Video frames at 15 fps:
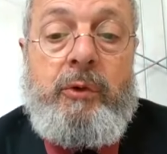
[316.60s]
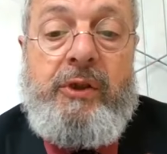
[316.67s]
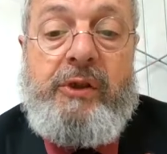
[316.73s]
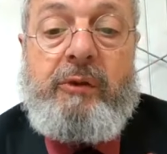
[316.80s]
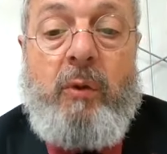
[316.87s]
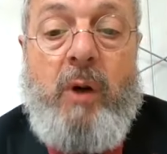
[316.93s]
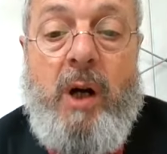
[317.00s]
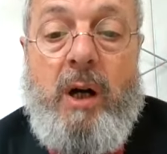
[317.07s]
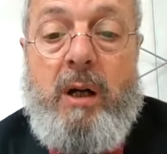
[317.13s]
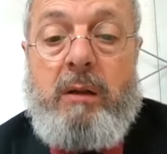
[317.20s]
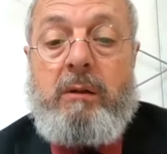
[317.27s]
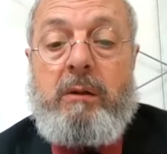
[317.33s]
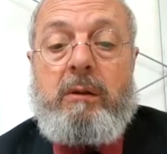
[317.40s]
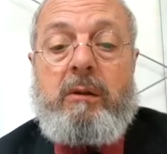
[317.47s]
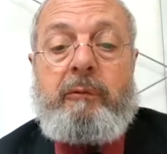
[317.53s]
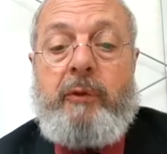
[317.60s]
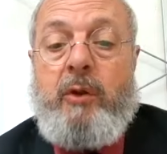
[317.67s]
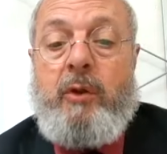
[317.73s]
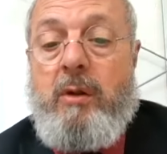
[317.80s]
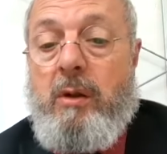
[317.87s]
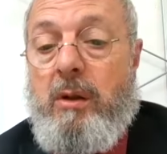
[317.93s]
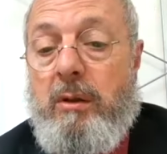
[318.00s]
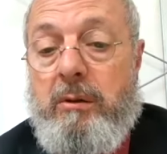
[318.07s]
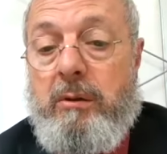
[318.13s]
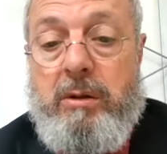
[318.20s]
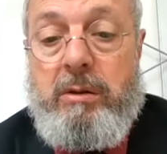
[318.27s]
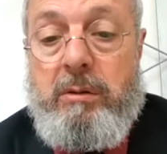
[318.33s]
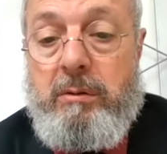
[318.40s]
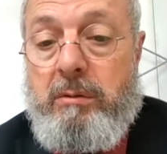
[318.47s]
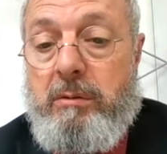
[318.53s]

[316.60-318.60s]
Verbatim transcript: Une histoire euh, violente,